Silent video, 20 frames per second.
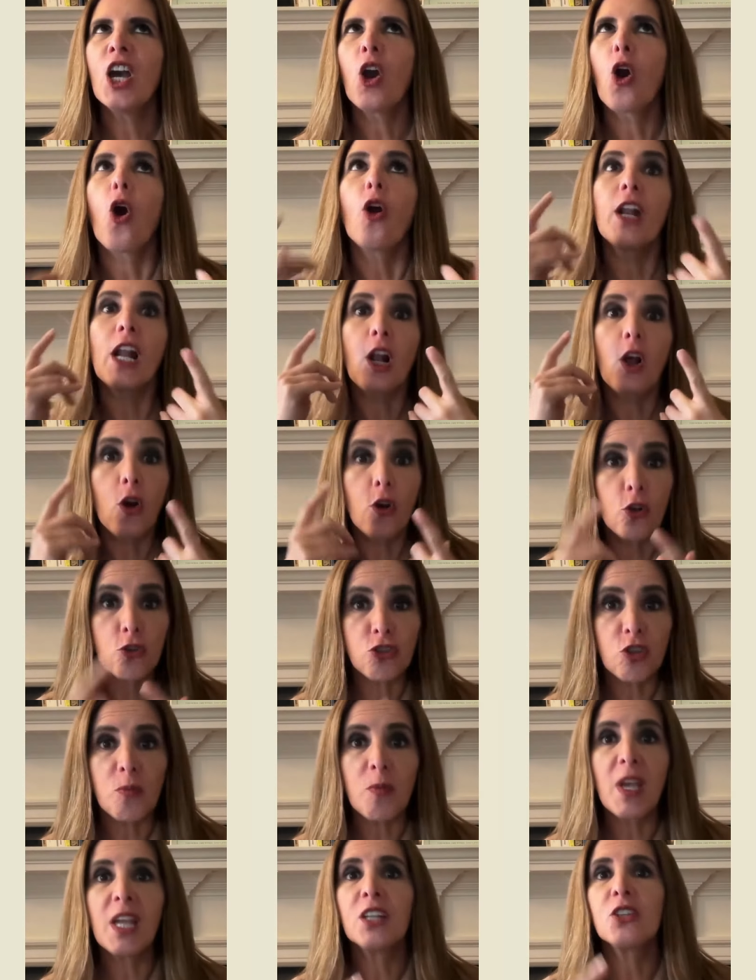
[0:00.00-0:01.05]
con el
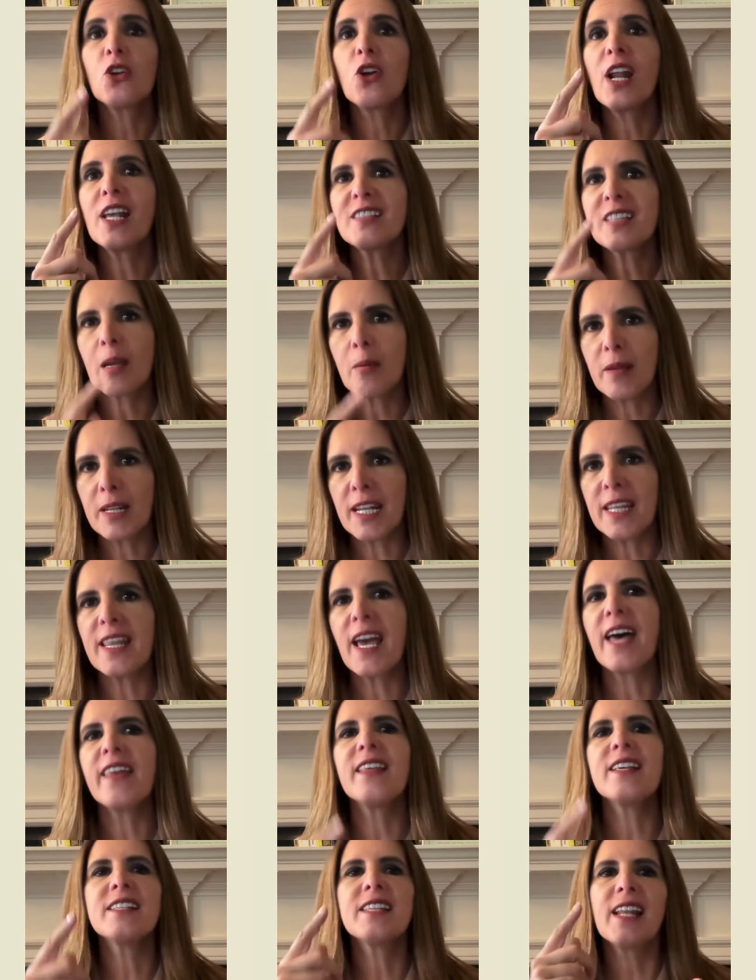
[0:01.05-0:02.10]
conocimiento, las
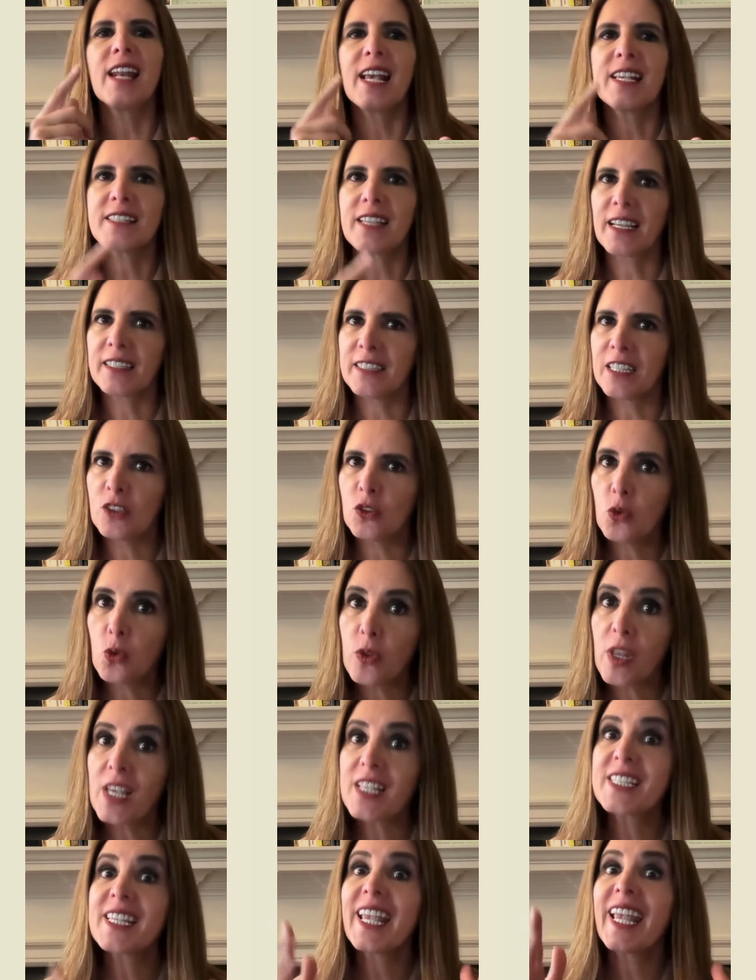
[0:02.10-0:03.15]
habilidades y las
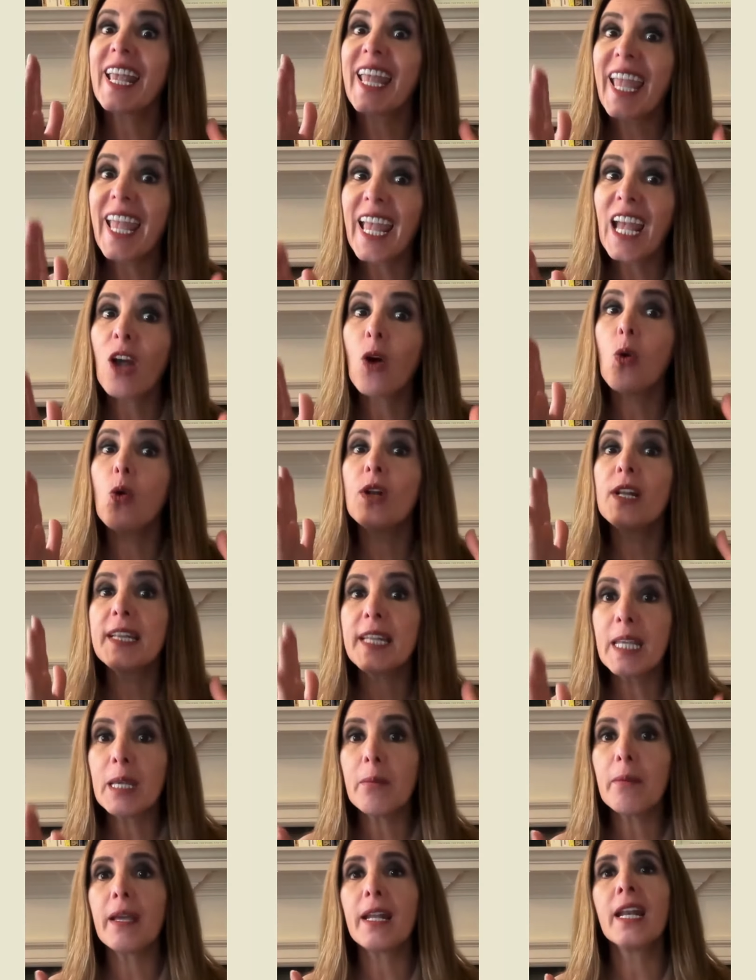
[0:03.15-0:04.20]
actitudes que
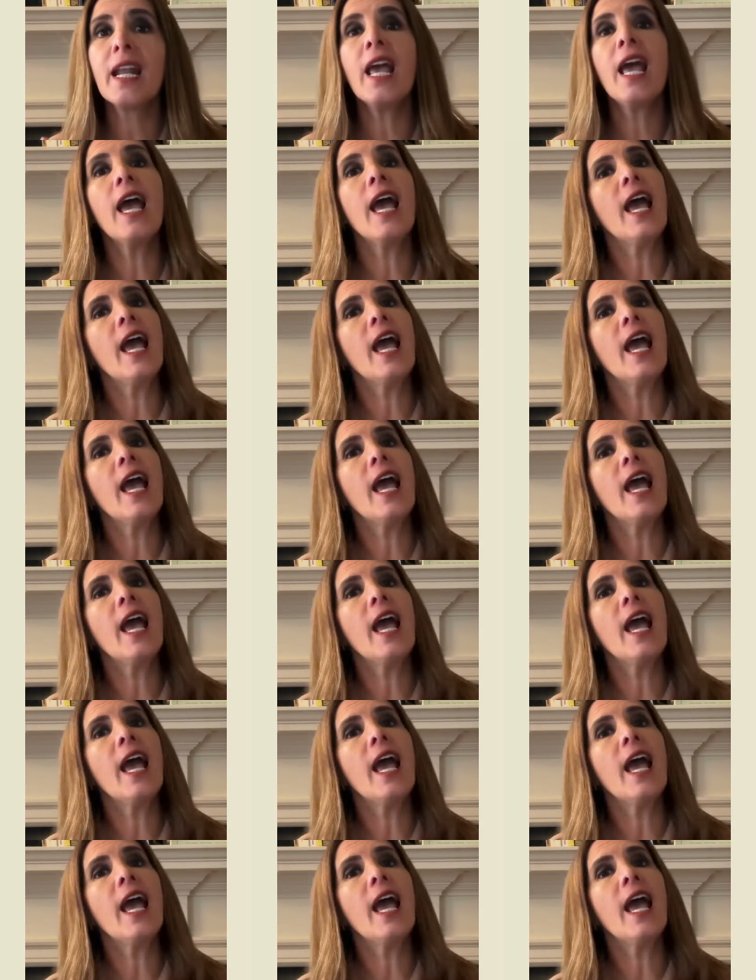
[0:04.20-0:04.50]
cultiven